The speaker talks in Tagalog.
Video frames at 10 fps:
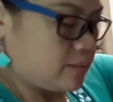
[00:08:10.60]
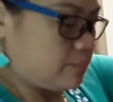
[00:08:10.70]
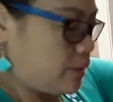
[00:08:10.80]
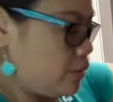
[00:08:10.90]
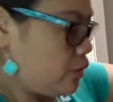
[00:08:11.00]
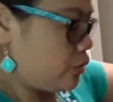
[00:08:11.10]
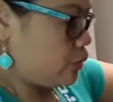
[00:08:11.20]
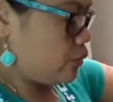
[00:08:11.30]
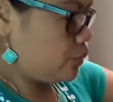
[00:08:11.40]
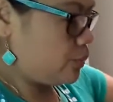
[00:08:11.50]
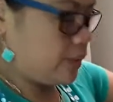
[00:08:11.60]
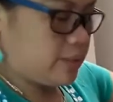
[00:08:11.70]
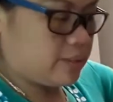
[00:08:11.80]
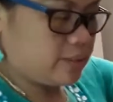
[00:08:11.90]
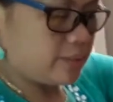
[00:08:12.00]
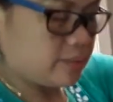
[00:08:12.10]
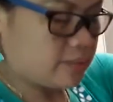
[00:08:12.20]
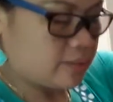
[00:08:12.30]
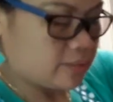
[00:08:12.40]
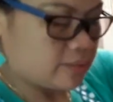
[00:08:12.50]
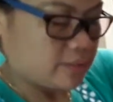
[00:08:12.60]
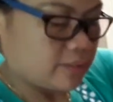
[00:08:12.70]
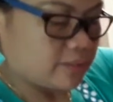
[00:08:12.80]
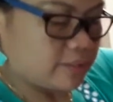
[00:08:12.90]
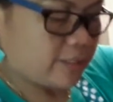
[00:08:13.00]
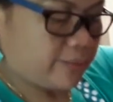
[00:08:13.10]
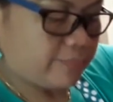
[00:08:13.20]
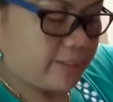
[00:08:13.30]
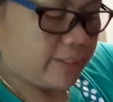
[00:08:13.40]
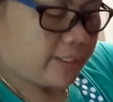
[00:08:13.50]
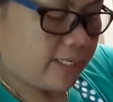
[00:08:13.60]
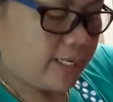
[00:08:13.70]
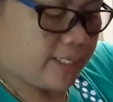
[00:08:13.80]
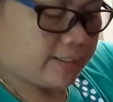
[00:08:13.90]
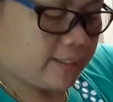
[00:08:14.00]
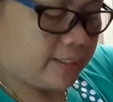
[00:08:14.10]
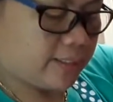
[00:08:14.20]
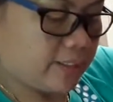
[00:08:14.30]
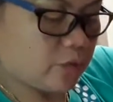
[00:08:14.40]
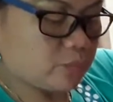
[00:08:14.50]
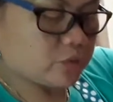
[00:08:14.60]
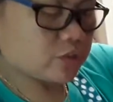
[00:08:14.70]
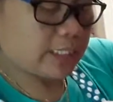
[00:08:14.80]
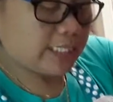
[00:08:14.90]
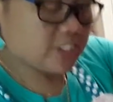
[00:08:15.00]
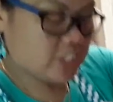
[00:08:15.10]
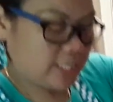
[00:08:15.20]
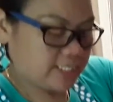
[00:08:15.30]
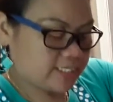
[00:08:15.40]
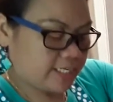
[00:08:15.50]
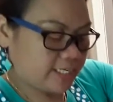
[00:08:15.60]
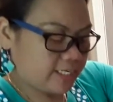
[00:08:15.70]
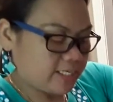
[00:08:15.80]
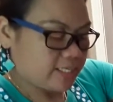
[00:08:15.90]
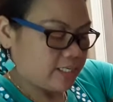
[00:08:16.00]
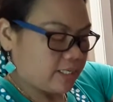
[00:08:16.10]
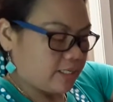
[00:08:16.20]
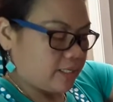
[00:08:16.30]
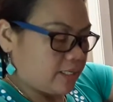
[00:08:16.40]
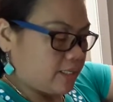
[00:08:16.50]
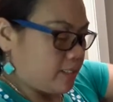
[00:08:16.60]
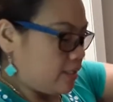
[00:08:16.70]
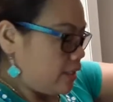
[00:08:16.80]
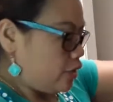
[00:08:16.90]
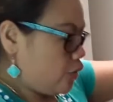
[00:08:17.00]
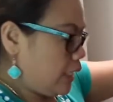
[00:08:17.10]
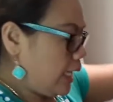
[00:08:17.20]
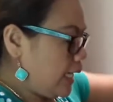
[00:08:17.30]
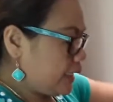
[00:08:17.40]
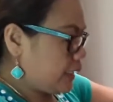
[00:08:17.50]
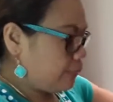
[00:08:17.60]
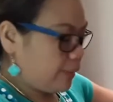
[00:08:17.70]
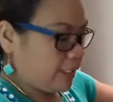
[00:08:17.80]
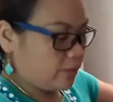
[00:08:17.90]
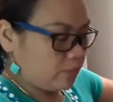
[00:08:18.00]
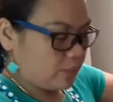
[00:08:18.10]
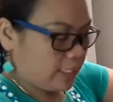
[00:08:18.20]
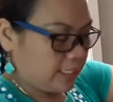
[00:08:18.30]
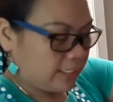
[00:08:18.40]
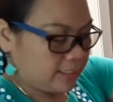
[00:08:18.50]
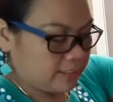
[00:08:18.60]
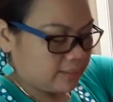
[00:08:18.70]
ano yung tubig. Ang dami, kalahati. Inubos ko na lang siya kasi yung kalahati, pang ano ko na rin.